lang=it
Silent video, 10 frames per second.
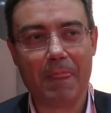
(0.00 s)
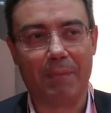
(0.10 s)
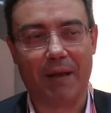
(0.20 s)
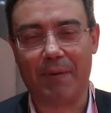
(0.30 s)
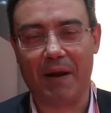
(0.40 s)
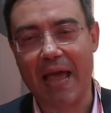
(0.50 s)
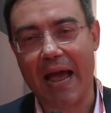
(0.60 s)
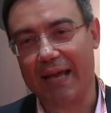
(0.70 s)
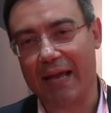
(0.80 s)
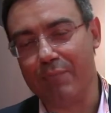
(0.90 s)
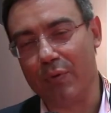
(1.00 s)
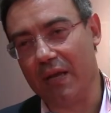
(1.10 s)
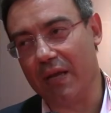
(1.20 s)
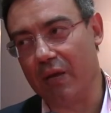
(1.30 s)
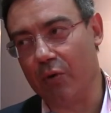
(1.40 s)
per premiare i
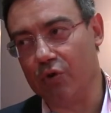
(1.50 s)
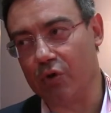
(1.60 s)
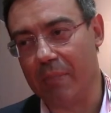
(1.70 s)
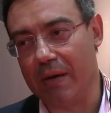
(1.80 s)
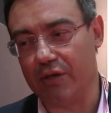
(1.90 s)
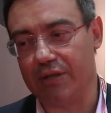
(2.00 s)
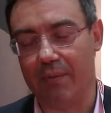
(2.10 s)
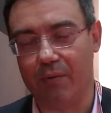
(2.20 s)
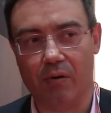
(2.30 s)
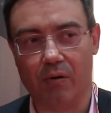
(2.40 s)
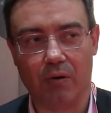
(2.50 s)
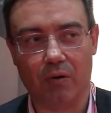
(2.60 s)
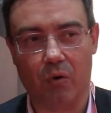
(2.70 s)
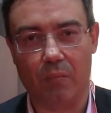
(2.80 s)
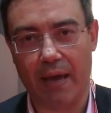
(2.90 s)
campioni del riuso, ma ci siamo
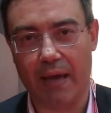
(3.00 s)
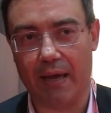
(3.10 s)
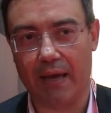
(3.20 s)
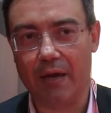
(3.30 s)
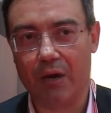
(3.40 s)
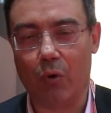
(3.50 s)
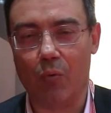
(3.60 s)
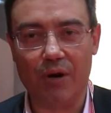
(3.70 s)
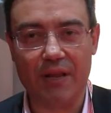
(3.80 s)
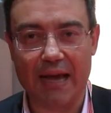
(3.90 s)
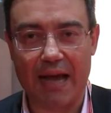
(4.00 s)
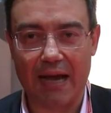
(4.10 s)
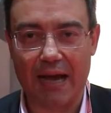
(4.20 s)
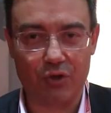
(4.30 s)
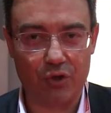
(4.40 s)
come
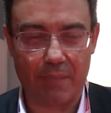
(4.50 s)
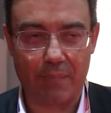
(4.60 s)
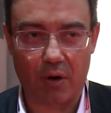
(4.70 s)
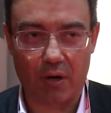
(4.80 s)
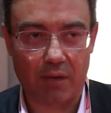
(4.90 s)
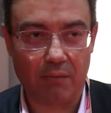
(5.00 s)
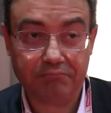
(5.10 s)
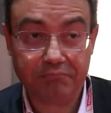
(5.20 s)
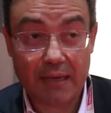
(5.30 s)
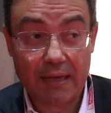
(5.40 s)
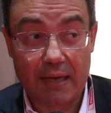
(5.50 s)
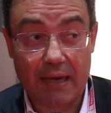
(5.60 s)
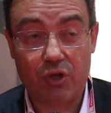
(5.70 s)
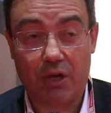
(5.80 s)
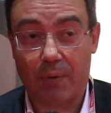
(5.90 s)
comunità Agirepor.
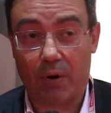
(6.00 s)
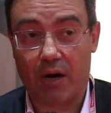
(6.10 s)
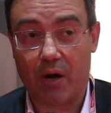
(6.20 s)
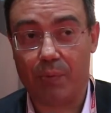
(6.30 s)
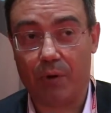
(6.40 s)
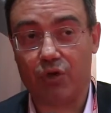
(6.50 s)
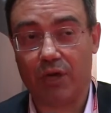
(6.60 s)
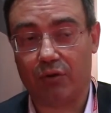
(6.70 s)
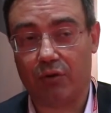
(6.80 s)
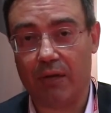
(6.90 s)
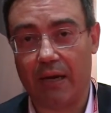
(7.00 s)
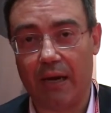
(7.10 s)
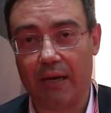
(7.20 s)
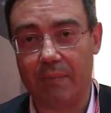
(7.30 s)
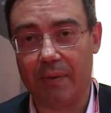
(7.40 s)
Agirepor è un progetto
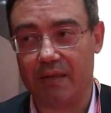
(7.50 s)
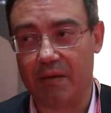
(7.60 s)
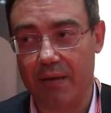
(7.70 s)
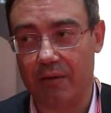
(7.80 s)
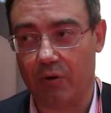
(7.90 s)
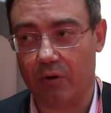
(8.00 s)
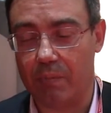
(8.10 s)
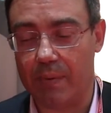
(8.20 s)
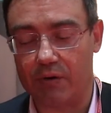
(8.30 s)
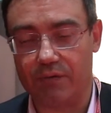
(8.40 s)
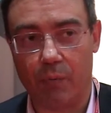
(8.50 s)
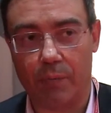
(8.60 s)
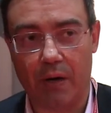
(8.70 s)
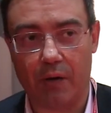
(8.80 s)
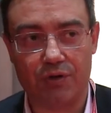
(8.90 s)
del Dipartimento per lo
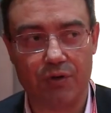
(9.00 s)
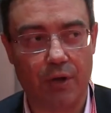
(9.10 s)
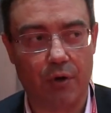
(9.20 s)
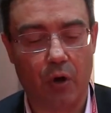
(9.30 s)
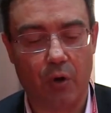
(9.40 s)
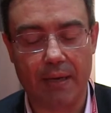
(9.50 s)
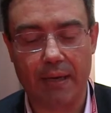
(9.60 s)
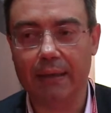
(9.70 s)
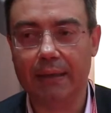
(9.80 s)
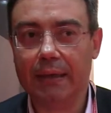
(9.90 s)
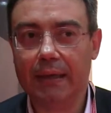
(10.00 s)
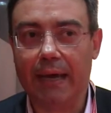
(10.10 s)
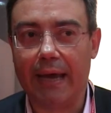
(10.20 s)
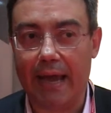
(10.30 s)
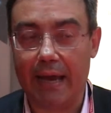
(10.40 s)
sviluppo e la coesione economica,
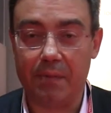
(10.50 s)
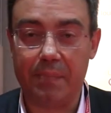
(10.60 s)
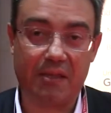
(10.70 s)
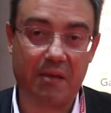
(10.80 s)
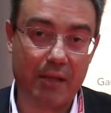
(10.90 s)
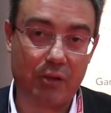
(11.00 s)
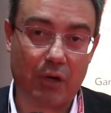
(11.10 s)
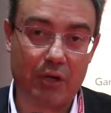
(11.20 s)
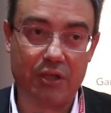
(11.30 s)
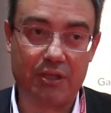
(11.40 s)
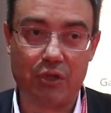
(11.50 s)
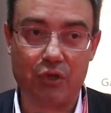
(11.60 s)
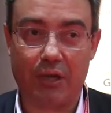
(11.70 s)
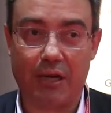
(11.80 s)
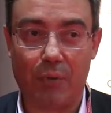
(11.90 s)
è il dipartimento che
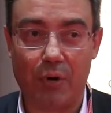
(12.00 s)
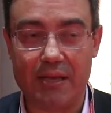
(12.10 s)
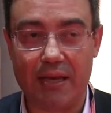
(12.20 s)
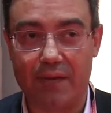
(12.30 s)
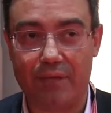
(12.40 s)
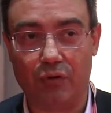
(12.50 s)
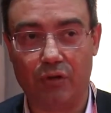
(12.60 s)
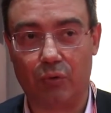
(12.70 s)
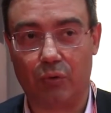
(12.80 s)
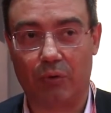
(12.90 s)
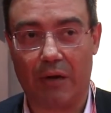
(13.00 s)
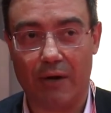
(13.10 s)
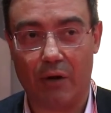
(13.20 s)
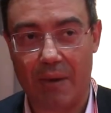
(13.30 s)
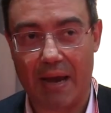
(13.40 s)
gestisce le politiche dei fondi
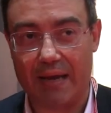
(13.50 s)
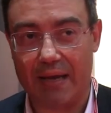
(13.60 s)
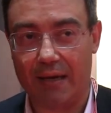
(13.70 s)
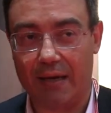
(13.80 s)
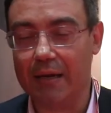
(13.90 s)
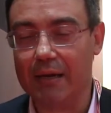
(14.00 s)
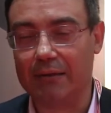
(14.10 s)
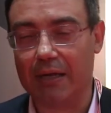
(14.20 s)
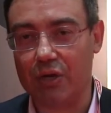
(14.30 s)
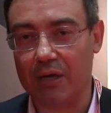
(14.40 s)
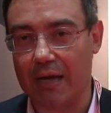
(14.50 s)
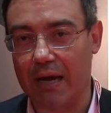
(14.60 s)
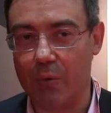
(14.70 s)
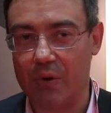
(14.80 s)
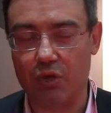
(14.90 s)
strutturali ormai da
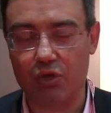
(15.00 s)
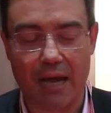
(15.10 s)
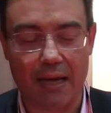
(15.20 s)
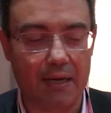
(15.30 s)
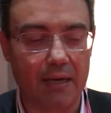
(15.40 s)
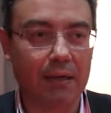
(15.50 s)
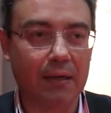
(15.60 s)
circa 15 anni